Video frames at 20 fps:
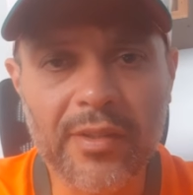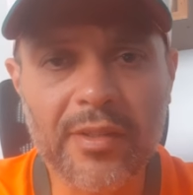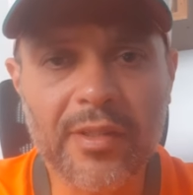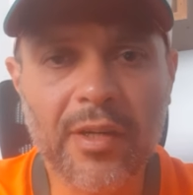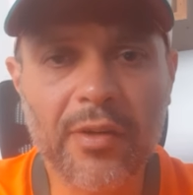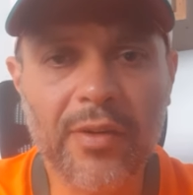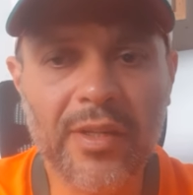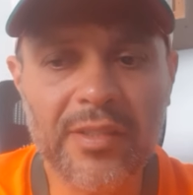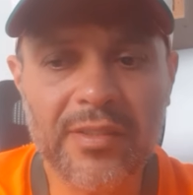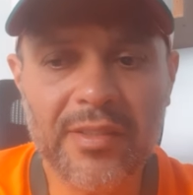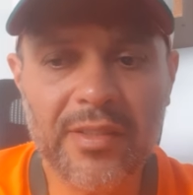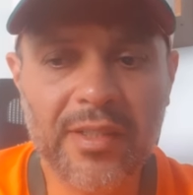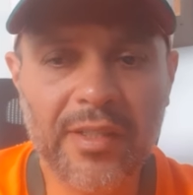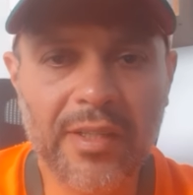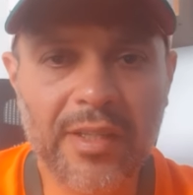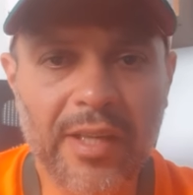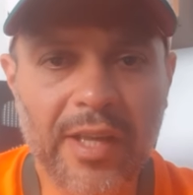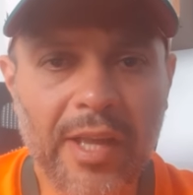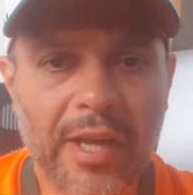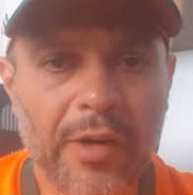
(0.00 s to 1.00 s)
Então,
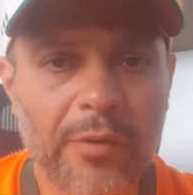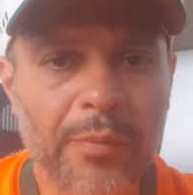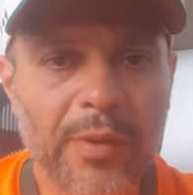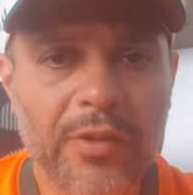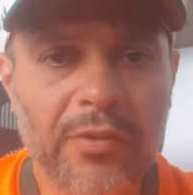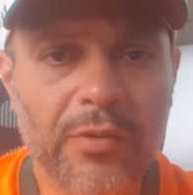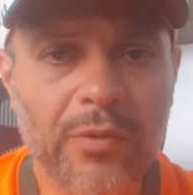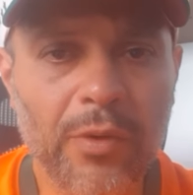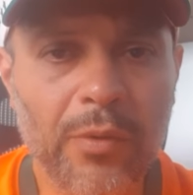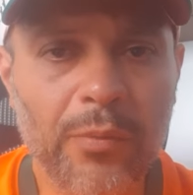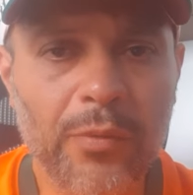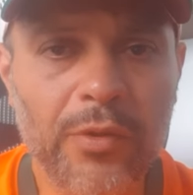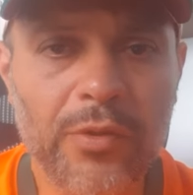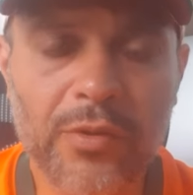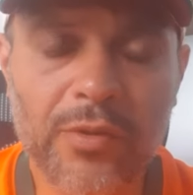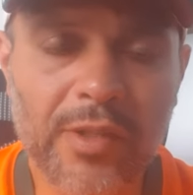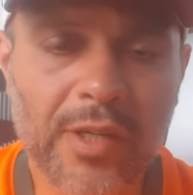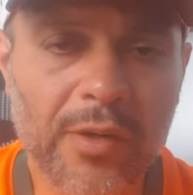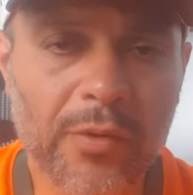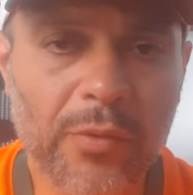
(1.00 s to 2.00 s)
assim, realmente estou
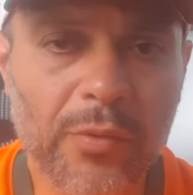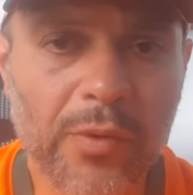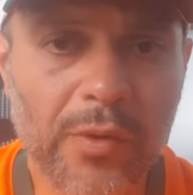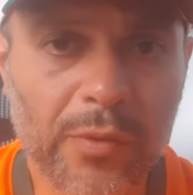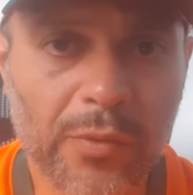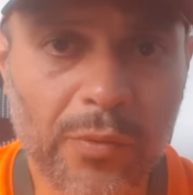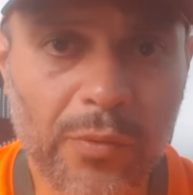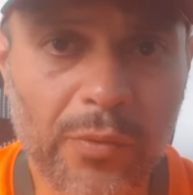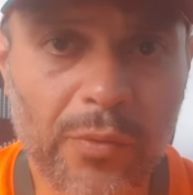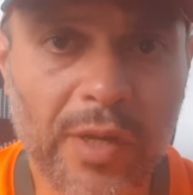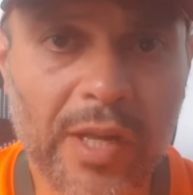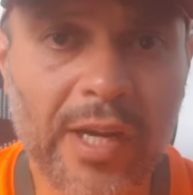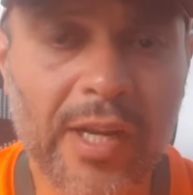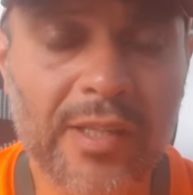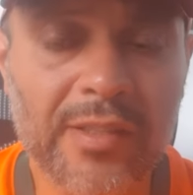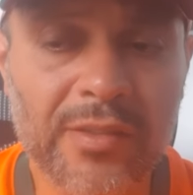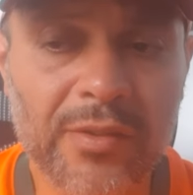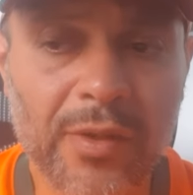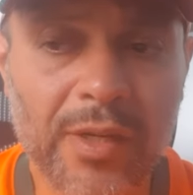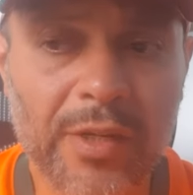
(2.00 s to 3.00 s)
muito tranquilo com
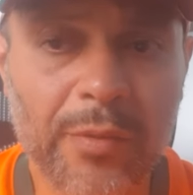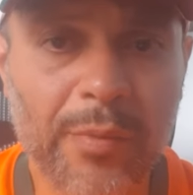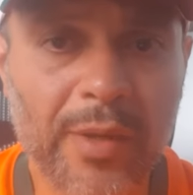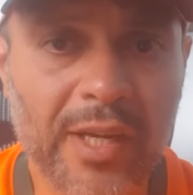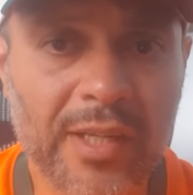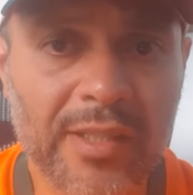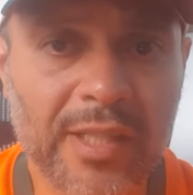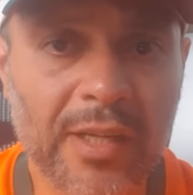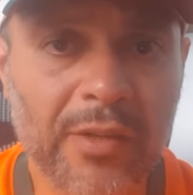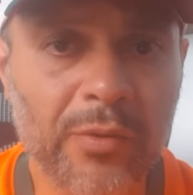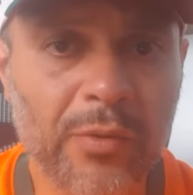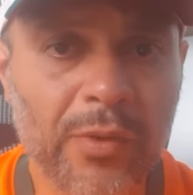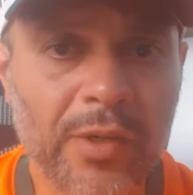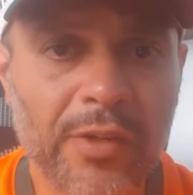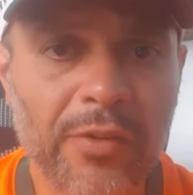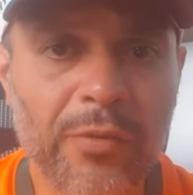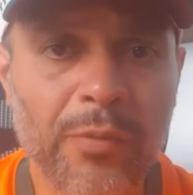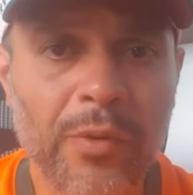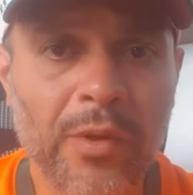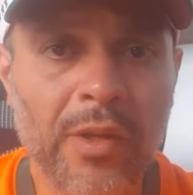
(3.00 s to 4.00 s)
relação a
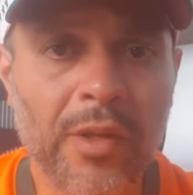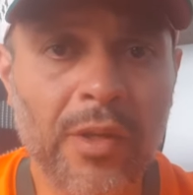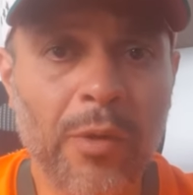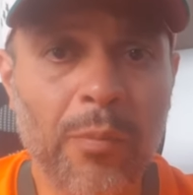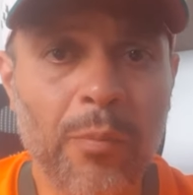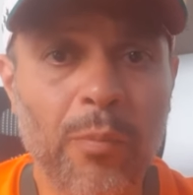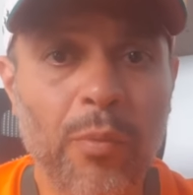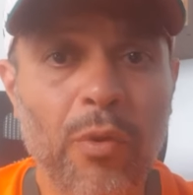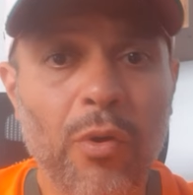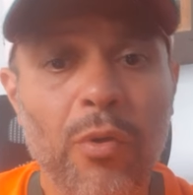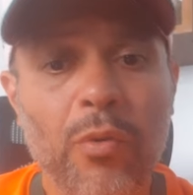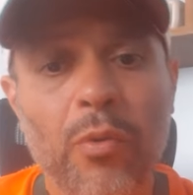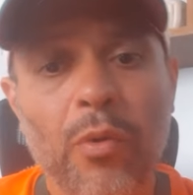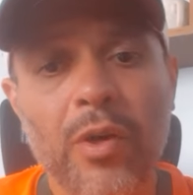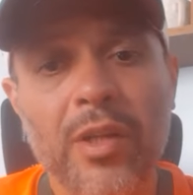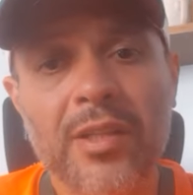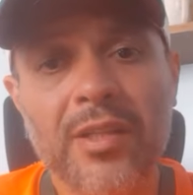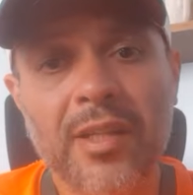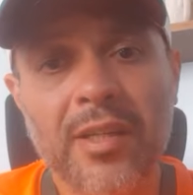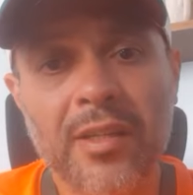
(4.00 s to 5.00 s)
Libertadores por
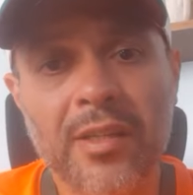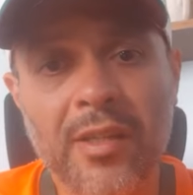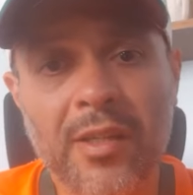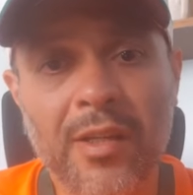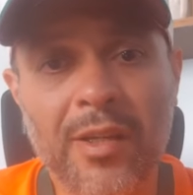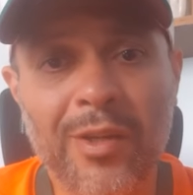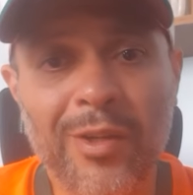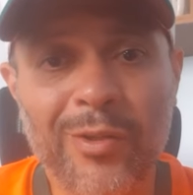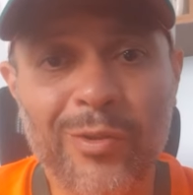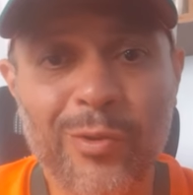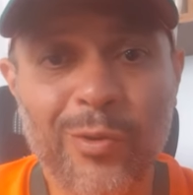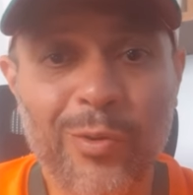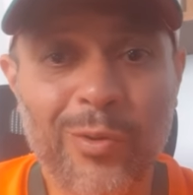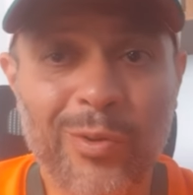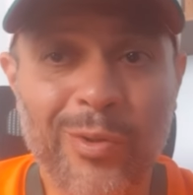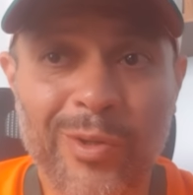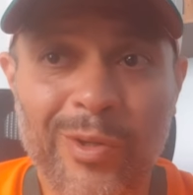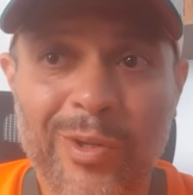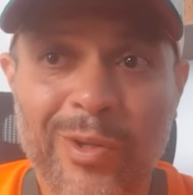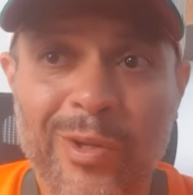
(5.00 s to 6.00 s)
conta
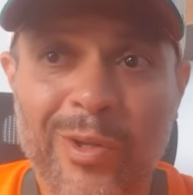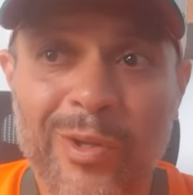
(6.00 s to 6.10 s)
do,